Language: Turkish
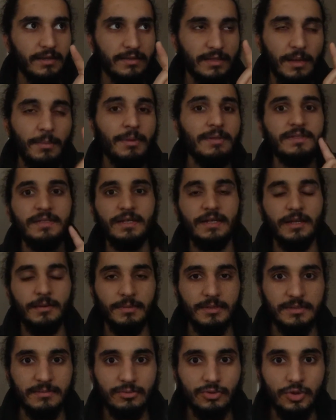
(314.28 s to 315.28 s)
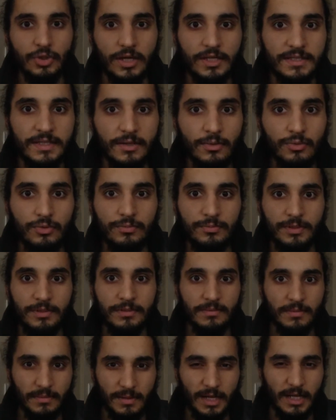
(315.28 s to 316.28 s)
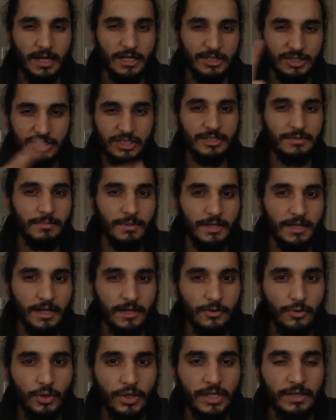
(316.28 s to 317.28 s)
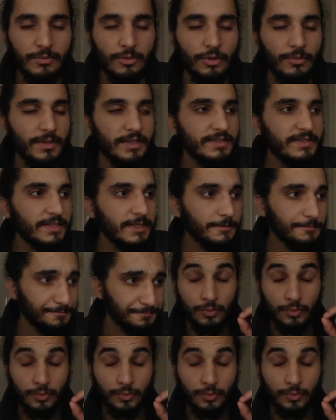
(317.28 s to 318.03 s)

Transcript: E, tam hatırlayamadım şu anda. Onu bir araştırır bakar koyarım olmazsa.